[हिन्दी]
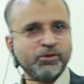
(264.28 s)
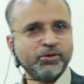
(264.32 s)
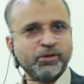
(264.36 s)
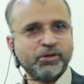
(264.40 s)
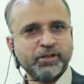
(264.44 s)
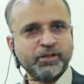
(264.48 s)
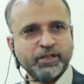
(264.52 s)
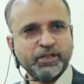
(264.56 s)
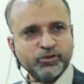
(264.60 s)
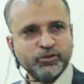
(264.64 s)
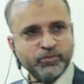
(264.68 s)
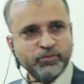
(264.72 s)

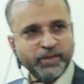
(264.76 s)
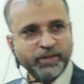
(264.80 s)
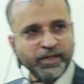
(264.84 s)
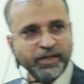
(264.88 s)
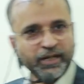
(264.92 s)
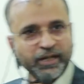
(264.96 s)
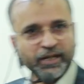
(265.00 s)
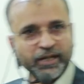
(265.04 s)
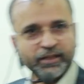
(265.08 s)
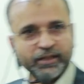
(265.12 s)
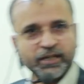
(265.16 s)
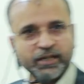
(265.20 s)
और ये जो
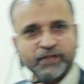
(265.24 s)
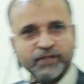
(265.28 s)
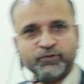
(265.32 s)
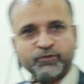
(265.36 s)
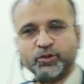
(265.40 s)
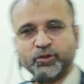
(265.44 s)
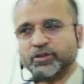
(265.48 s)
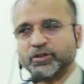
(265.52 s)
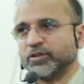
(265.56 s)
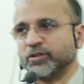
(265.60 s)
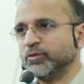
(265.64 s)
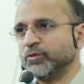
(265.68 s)
मैंने अहदाफ
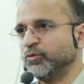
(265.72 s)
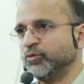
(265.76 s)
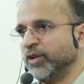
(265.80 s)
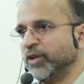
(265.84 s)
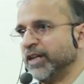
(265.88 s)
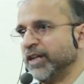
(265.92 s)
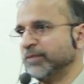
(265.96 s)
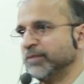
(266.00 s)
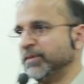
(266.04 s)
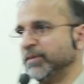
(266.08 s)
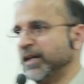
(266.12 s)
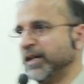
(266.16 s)
और
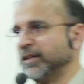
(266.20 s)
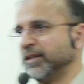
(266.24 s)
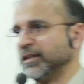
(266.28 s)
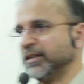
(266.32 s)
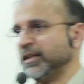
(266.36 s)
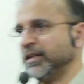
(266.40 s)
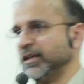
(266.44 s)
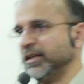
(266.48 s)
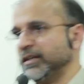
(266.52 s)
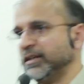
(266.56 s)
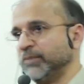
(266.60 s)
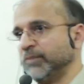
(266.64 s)
तस्वुरा बयान
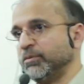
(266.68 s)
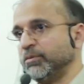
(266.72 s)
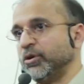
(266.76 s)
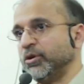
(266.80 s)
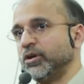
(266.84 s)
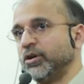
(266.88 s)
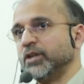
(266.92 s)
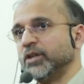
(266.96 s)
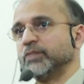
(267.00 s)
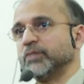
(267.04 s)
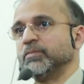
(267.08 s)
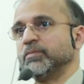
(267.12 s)
किए हैं ये
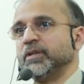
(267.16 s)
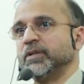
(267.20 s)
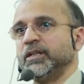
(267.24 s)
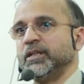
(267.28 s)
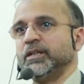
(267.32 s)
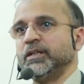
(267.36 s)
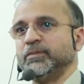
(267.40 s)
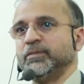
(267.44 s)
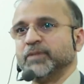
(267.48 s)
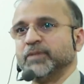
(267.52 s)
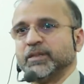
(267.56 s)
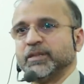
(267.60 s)
बहुत
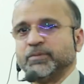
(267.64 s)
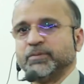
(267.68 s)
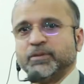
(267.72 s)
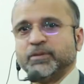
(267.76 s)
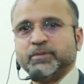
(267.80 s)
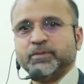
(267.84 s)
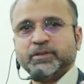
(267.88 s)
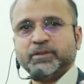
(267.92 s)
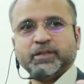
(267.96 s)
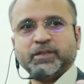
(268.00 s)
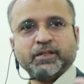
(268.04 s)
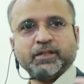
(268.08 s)
बड़ी मतलब
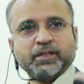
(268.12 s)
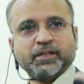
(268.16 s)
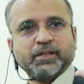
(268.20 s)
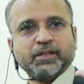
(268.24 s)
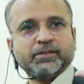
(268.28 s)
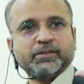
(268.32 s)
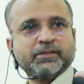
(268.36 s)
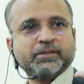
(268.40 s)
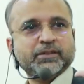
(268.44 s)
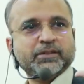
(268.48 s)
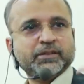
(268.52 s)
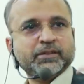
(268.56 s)
समझिए कि
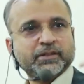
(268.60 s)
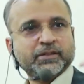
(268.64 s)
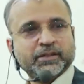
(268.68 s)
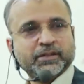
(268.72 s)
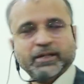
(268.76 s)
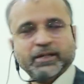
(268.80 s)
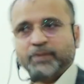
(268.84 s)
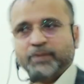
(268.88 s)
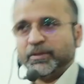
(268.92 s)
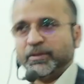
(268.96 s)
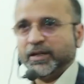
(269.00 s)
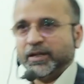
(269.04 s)

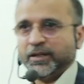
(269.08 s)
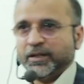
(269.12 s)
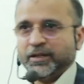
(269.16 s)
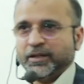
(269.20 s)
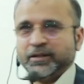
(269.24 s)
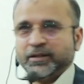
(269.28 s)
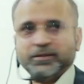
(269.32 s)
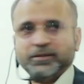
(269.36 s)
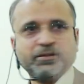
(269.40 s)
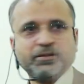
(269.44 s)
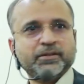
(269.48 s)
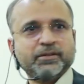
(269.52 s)
हमारे
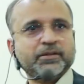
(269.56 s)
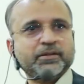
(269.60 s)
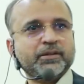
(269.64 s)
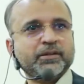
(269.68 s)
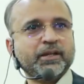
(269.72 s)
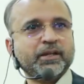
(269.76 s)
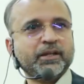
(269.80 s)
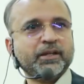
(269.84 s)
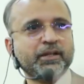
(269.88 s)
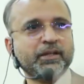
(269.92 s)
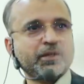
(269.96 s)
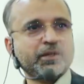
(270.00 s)

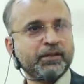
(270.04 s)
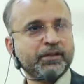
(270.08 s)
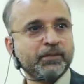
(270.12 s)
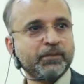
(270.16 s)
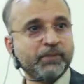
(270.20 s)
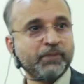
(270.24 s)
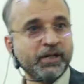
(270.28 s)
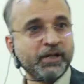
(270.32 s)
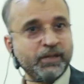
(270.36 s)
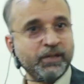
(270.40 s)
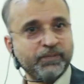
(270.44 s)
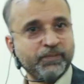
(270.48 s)
यानी ये
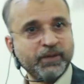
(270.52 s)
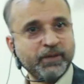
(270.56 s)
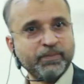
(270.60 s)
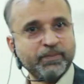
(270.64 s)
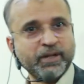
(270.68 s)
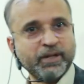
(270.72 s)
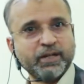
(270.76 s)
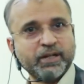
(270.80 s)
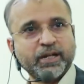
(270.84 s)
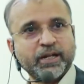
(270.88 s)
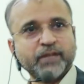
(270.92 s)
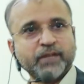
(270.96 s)
मगरब के
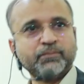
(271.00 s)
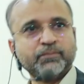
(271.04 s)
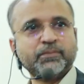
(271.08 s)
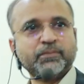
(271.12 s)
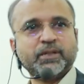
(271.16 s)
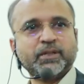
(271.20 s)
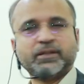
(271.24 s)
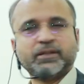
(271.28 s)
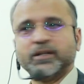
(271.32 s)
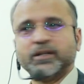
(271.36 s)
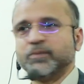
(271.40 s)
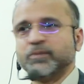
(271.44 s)
पैराडाइम
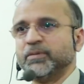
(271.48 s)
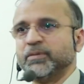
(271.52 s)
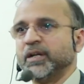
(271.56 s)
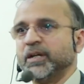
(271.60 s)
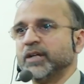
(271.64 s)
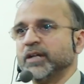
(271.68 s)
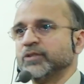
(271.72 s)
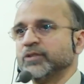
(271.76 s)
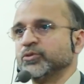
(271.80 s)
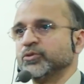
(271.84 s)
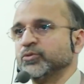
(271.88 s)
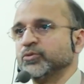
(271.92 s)
में
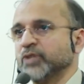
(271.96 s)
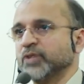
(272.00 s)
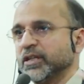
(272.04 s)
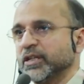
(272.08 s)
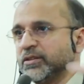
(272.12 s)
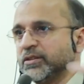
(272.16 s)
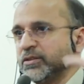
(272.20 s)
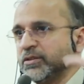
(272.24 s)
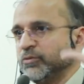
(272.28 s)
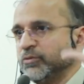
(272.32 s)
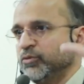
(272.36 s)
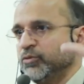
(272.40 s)
तरबिया जो उनका
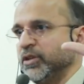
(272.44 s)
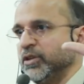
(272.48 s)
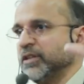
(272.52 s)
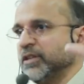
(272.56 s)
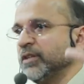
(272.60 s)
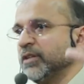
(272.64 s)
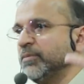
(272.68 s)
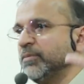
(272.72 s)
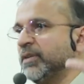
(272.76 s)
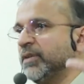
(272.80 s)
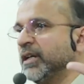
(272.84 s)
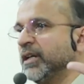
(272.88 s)
तस्वुर
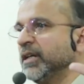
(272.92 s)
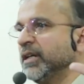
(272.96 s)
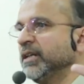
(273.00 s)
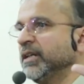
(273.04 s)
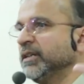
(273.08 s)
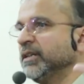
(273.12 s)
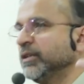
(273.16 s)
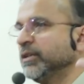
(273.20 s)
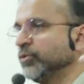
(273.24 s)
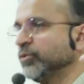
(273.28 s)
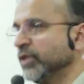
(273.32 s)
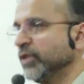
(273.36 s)
तरबिया
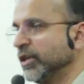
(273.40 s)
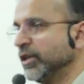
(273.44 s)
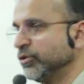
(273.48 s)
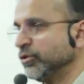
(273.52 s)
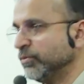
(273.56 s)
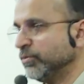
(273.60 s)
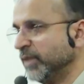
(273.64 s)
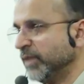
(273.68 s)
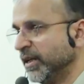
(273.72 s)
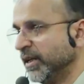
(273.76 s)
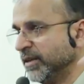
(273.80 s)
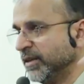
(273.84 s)
है या उनका
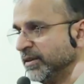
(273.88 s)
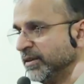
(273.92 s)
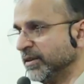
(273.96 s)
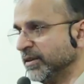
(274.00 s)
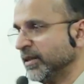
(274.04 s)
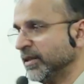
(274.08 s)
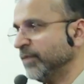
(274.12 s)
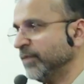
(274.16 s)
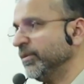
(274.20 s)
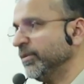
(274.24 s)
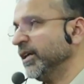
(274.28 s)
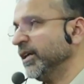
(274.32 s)
जो मनहज
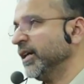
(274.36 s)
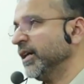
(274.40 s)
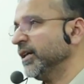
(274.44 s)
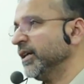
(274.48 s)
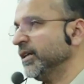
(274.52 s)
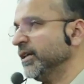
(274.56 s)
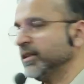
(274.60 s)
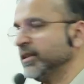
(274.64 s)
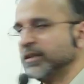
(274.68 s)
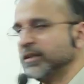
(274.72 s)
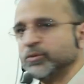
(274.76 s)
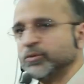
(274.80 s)
तरबिया
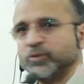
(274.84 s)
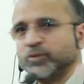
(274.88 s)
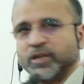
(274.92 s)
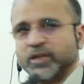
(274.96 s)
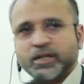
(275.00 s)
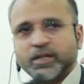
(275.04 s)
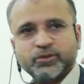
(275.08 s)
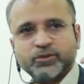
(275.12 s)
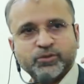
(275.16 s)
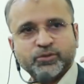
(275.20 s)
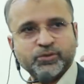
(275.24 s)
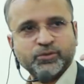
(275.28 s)
है या
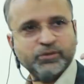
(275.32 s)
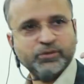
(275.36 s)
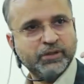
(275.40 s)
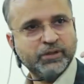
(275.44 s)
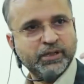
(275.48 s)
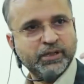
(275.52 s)
उनका जो